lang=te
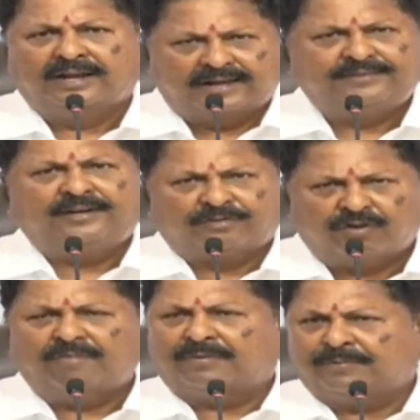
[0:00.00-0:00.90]
రైతులను
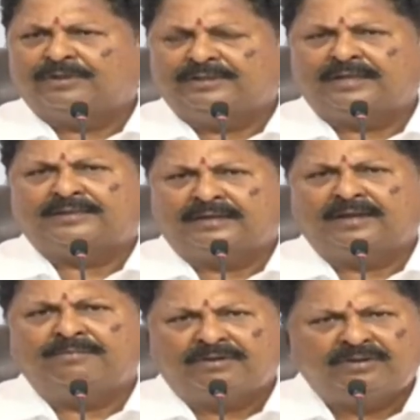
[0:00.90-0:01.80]
సోమరపోతులు
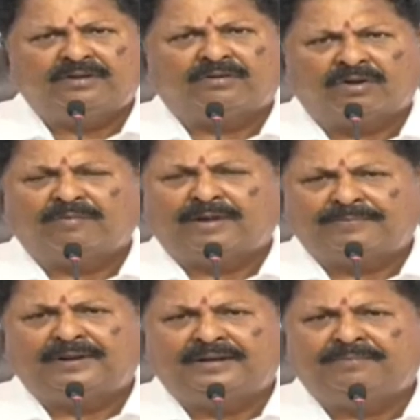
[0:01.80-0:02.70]
చేస్తారుగా మీరు ఈ
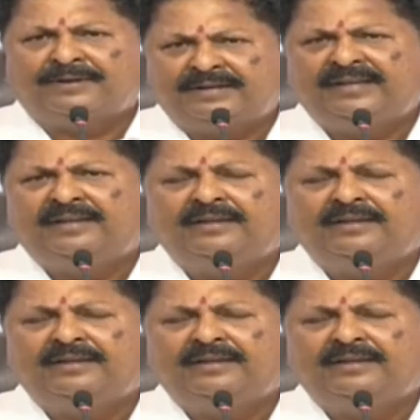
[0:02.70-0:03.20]
రుణమాఫీలన్నీ పెట్టి